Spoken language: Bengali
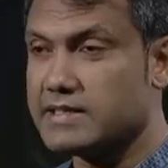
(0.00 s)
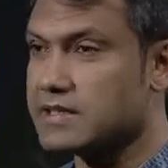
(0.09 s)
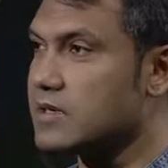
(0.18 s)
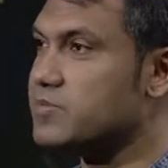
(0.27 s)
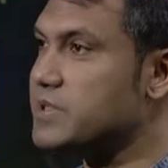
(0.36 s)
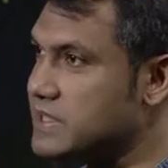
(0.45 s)
এটা
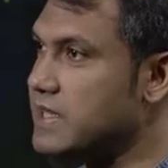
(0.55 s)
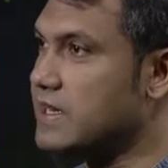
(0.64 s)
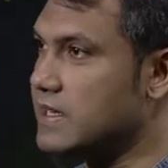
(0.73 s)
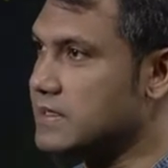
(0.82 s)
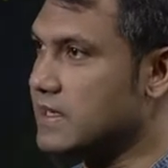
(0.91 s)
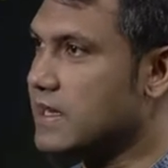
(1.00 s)
থেকে পিছিয়ে
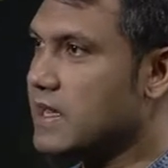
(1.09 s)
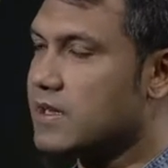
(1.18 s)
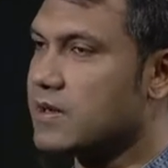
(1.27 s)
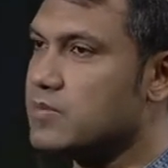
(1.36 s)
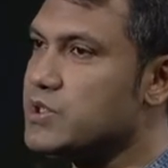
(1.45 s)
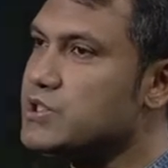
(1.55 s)
না যায়
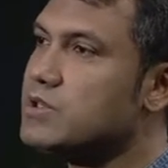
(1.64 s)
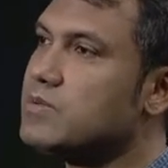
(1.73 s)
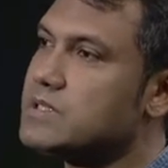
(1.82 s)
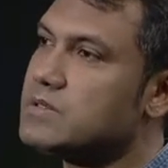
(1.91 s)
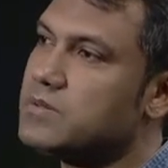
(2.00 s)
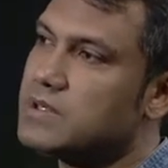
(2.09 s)
কারণ বিশ্ব
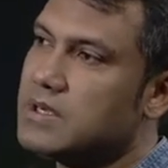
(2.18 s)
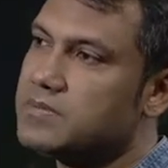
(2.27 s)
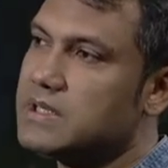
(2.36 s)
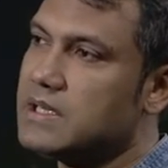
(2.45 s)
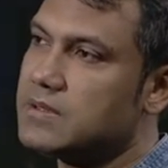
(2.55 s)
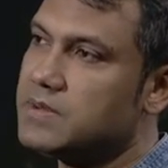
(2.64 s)
বাস্তবতা
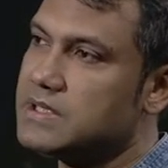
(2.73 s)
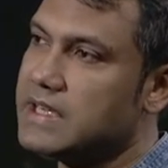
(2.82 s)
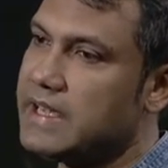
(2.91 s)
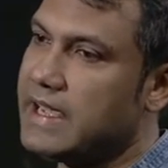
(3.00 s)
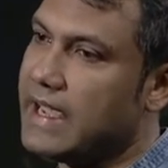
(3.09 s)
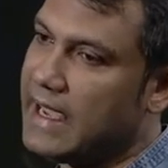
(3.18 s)
আপনি দেখবেন যে